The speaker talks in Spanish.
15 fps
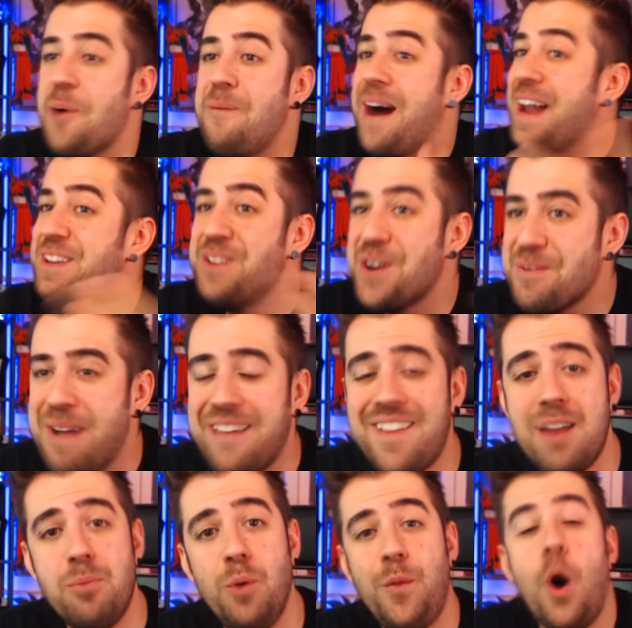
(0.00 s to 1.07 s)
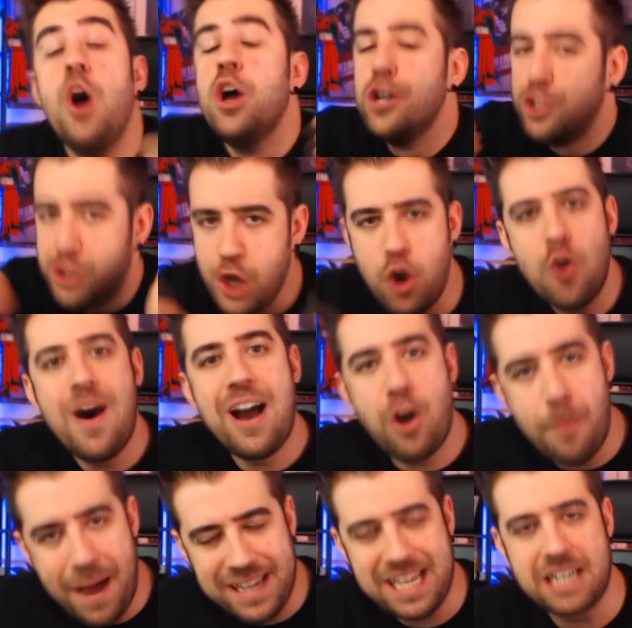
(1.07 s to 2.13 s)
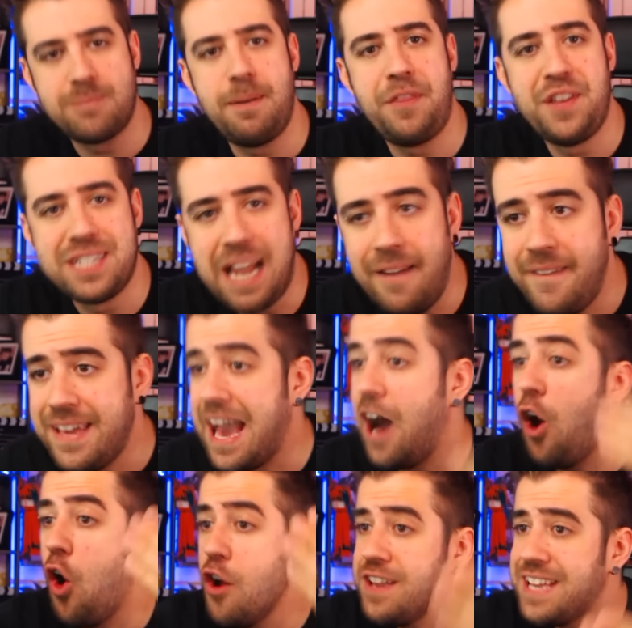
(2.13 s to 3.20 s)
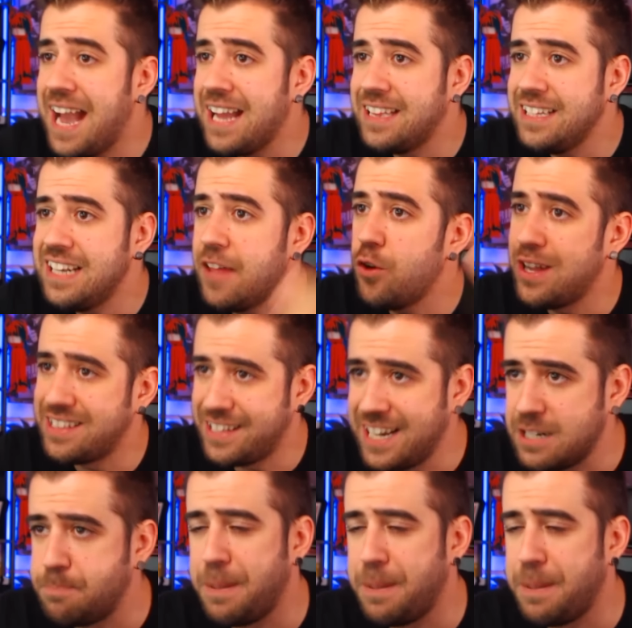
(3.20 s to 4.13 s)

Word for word: lo más normal del mundo. Yo lo hago varias veces al día, hoy ya he tirado a tres